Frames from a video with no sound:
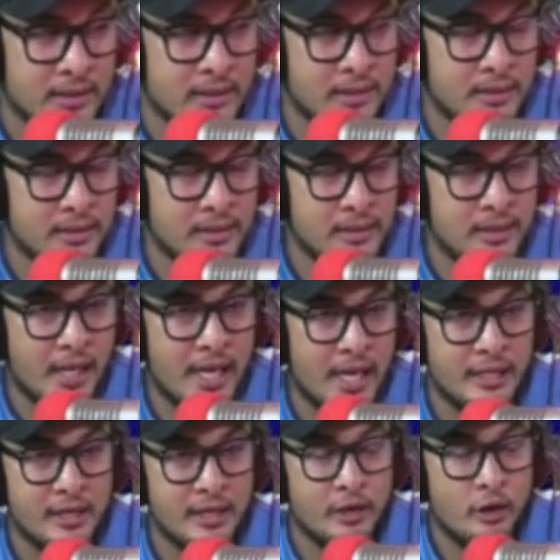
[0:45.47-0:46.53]
aning
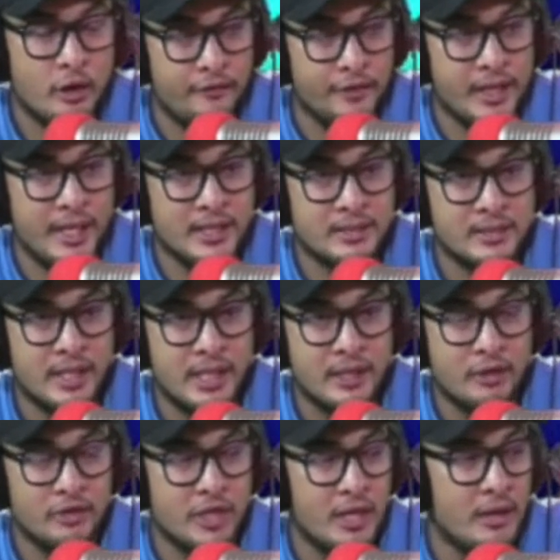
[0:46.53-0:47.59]
COVID-19
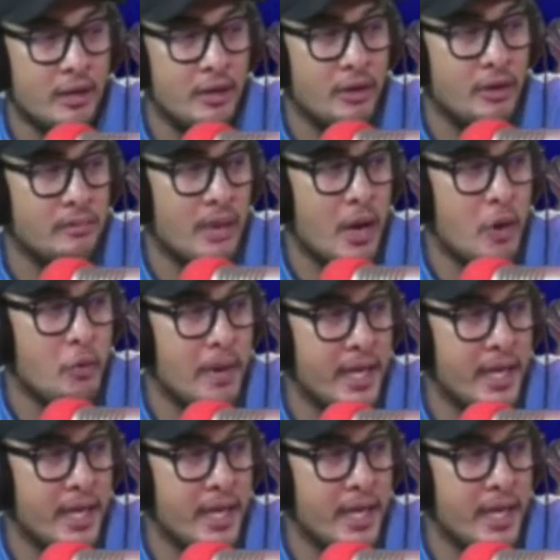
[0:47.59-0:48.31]
unya mahuman